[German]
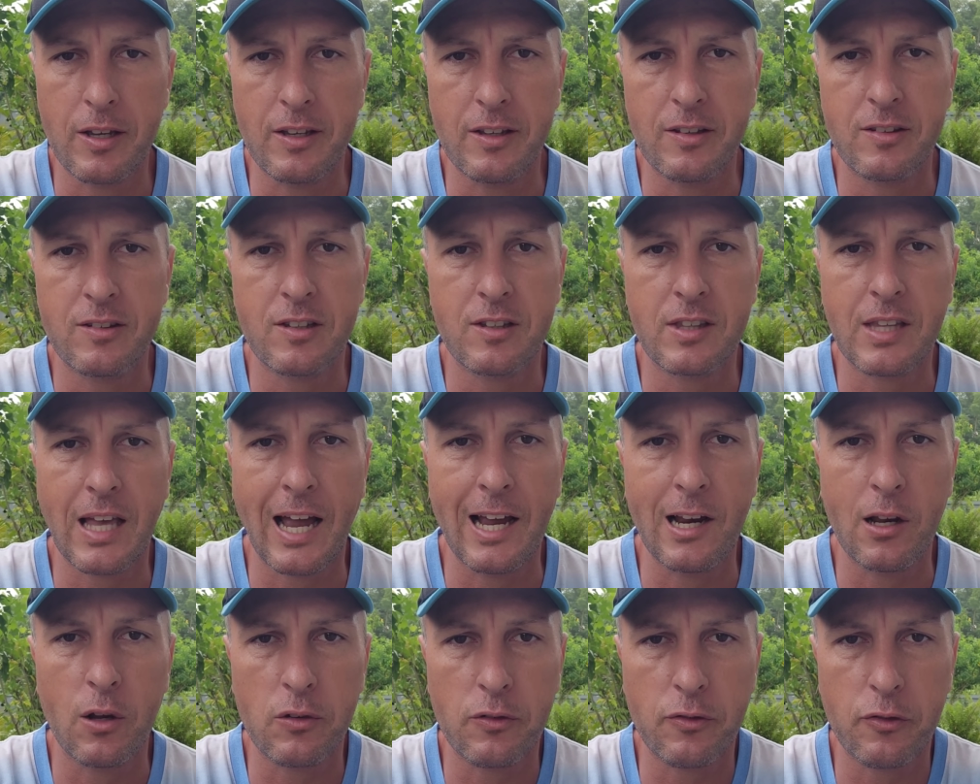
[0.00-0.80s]
ist
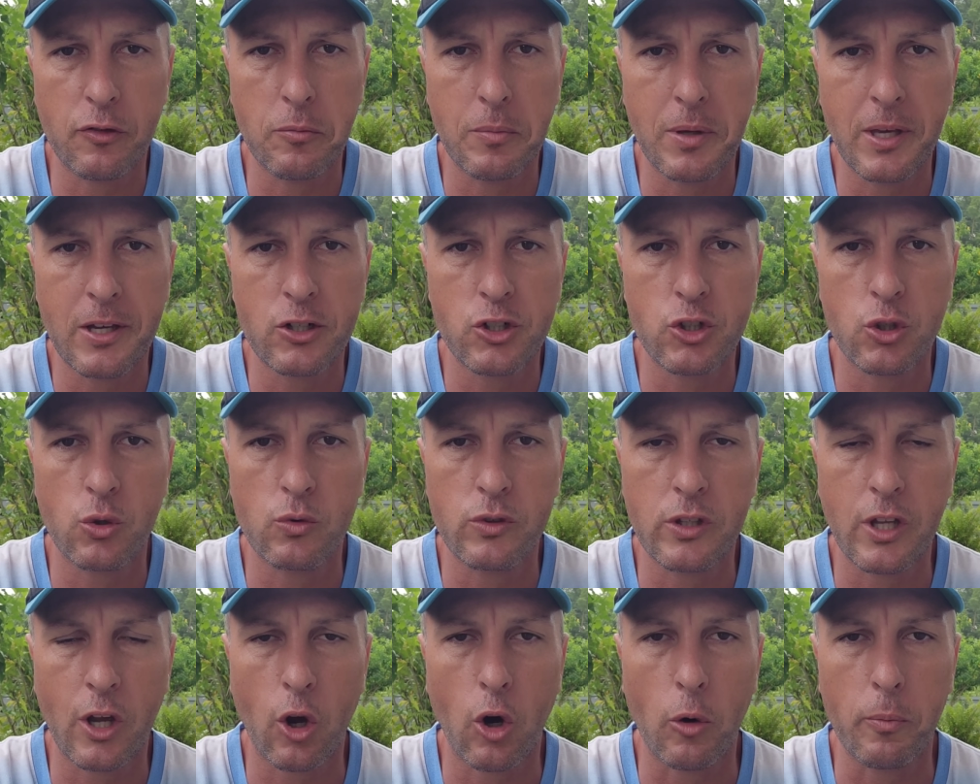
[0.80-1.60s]
Thailand für mich
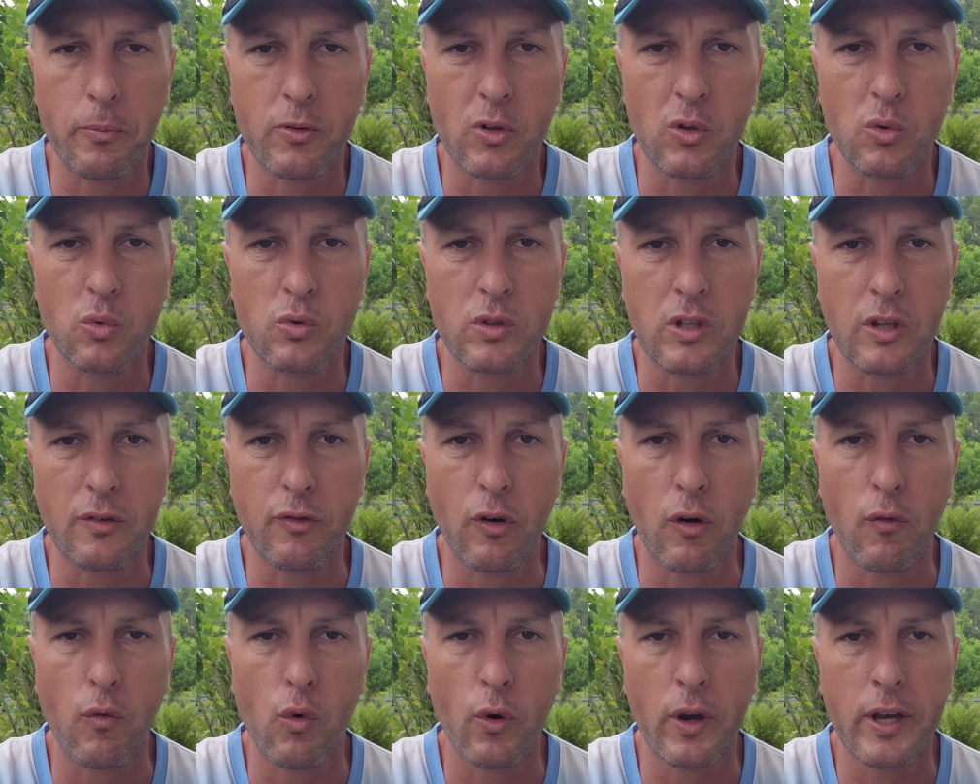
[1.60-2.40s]
schon der absolute
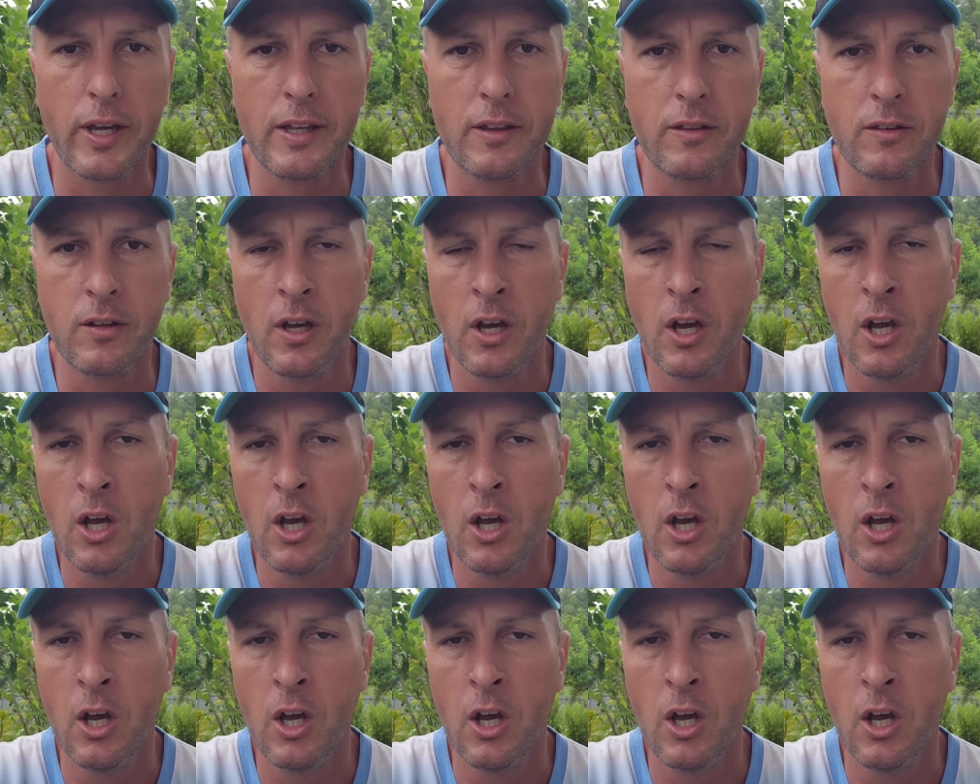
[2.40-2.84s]
Favorit